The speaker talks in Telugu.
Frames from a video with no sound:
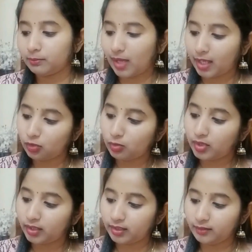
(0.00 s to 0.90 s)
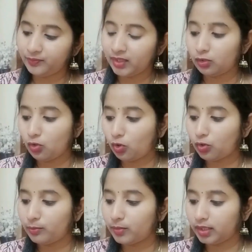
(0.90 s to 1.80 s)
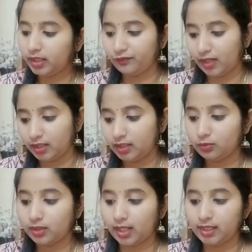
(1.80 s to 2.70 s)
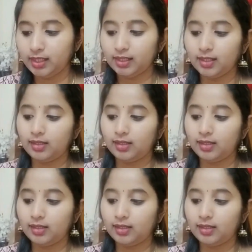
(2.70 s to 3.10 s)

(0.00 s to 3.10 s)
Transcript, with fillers: మ్యాంగో బటర్ కోకుమ్ బటర్ ఇవన్నీ ఉన్నాయి